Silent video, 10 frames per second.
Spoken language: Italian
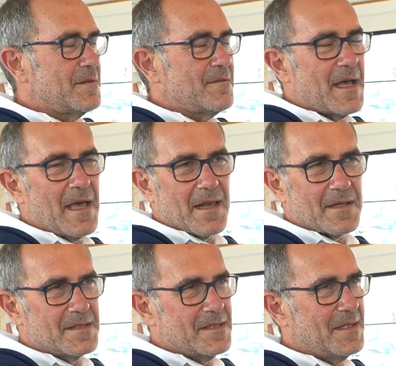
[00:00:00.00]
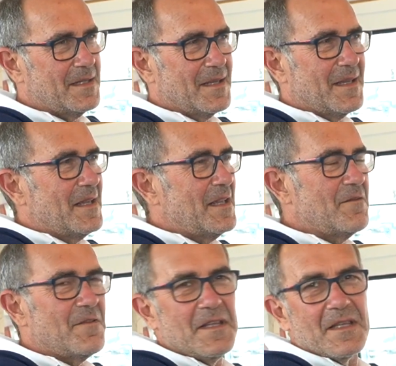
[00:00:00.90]
diversi,
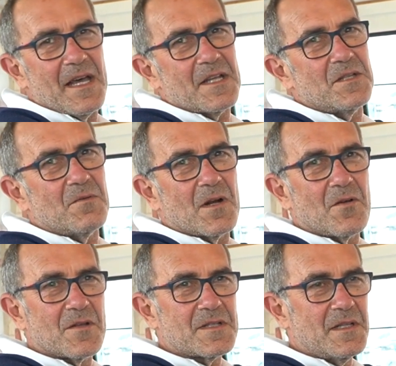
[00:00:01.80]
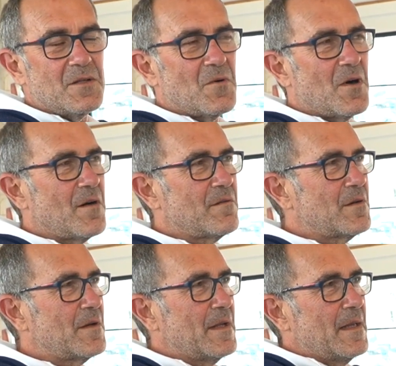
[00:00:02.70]
inventarci qualcosa di
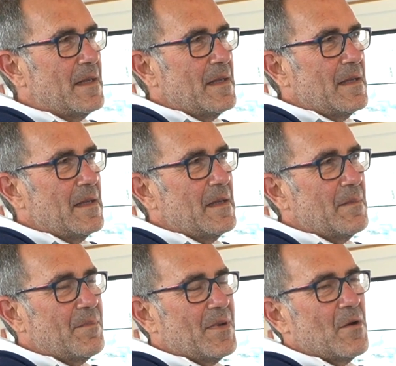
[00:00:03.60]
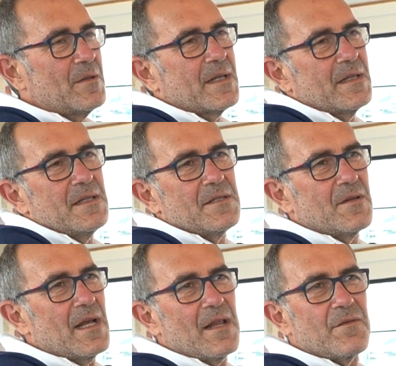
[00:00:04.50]
nuovo, eh, però il
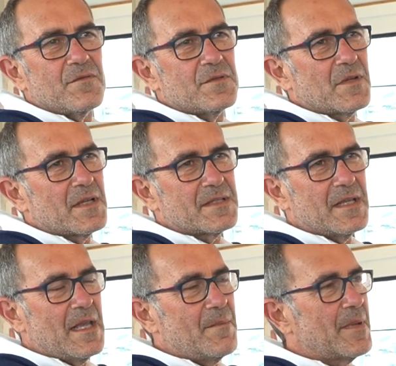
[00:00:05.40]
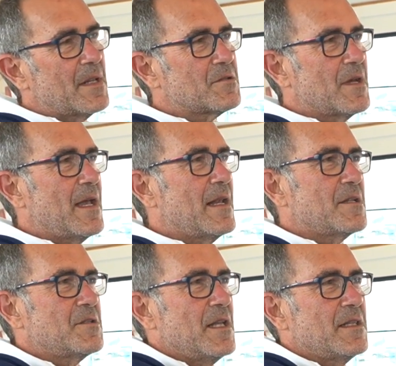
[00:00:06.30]
tradizionale funziona sempre, cioè la
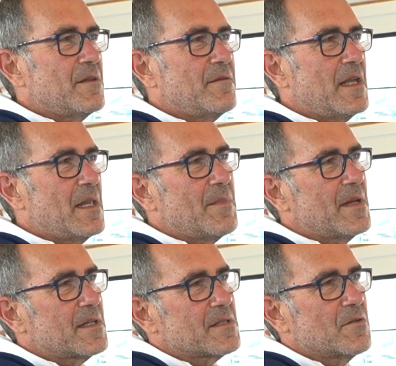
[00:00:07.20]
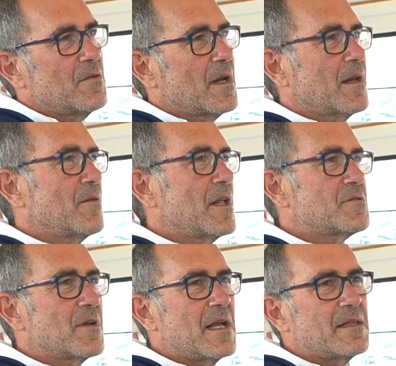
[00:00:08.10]
gente viene per trascorrere una
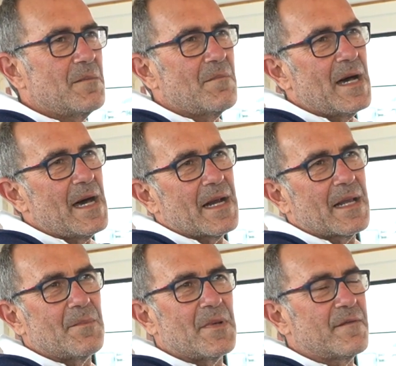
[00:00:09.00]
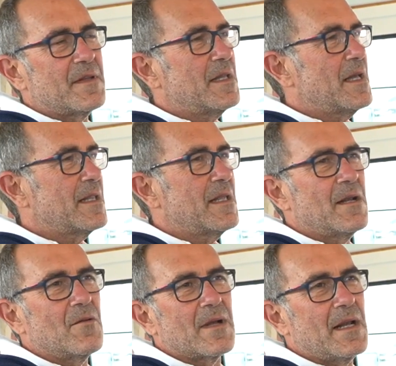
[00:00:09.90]
giornata in barca, per vedere delle
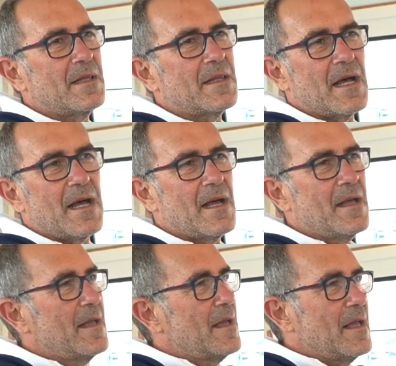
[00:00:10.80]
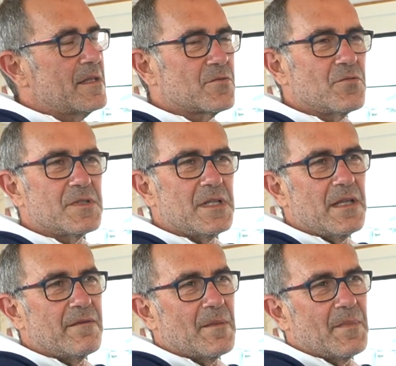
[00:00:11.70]
località
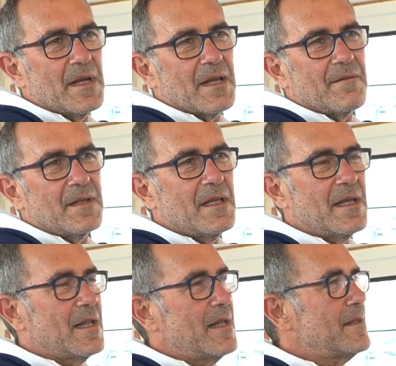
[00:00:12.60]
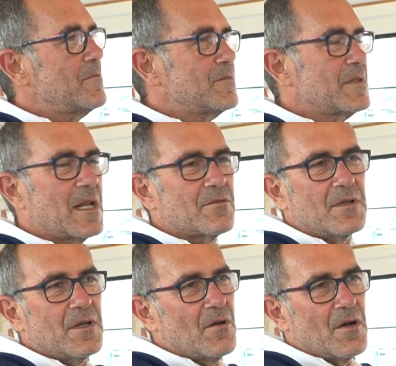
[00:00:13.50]
esclusive, per vedere un tratto
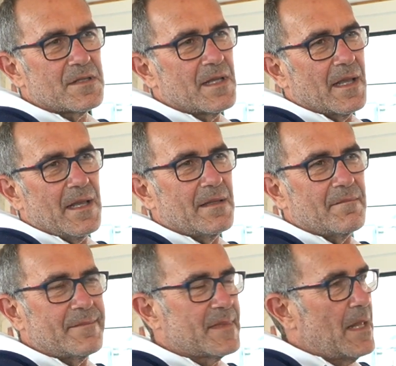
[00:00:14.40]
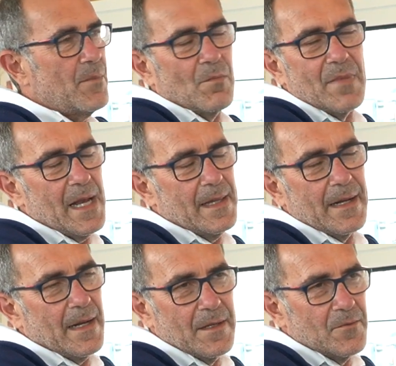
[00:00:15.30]
di costa che è tra i più belli
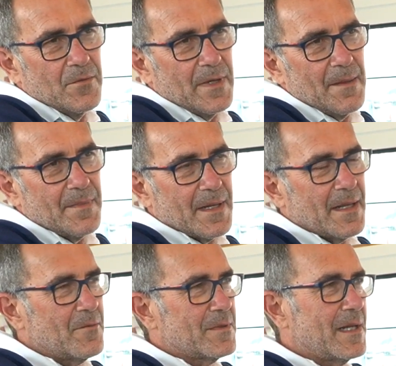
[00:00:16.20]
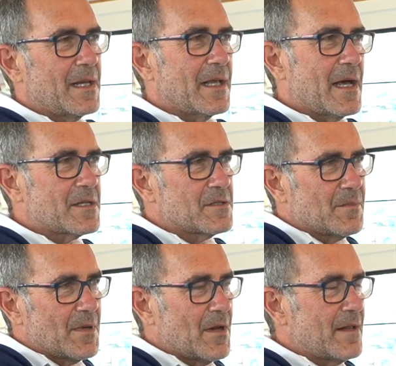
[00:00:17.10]
della Liguria, perché è inutile negarcelo,
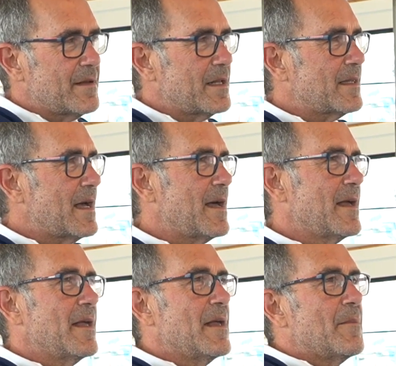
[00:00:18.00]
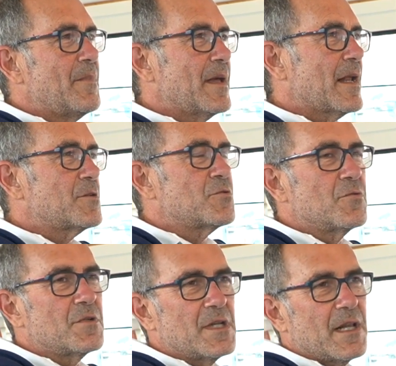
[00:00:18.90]
però è la verità, per
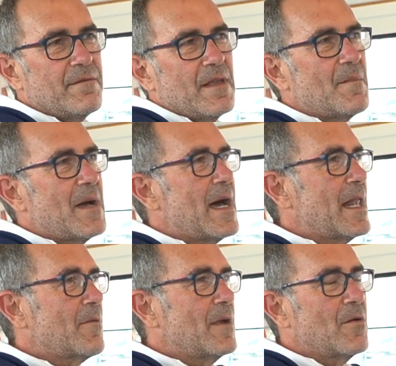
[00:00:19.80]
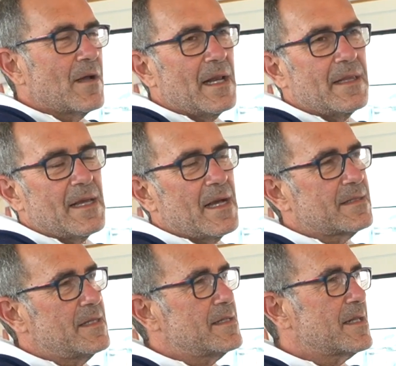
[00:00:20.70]
raggiungere via mare quelle località
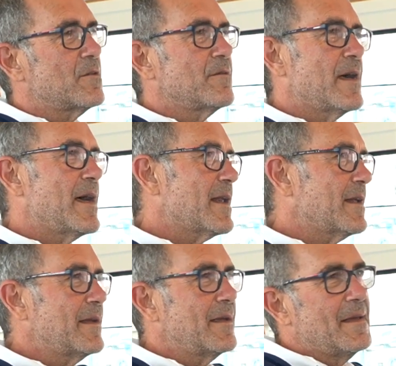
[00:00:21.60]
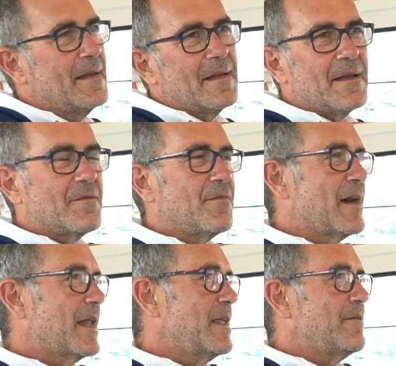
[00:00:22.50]
senza dover eh,
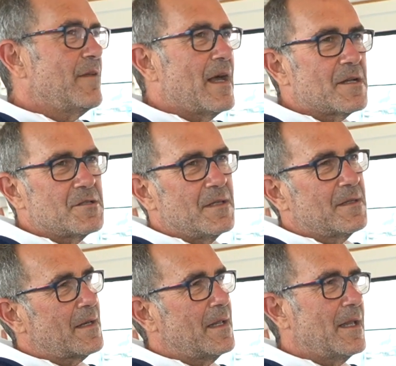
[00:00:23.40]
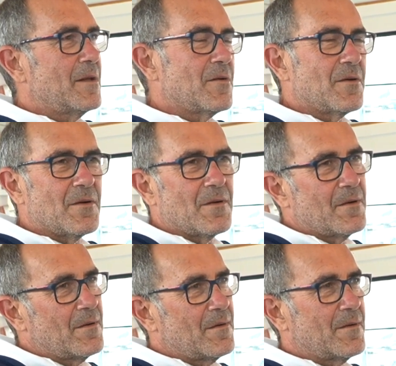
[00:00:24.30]
fare dei viaggi in
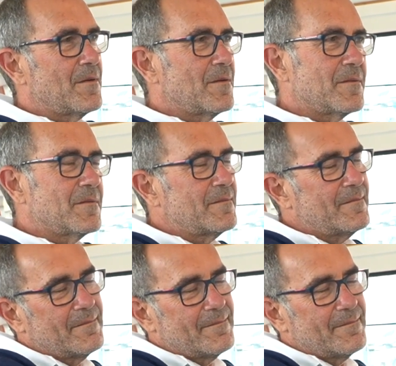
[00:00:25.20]
treno, mm,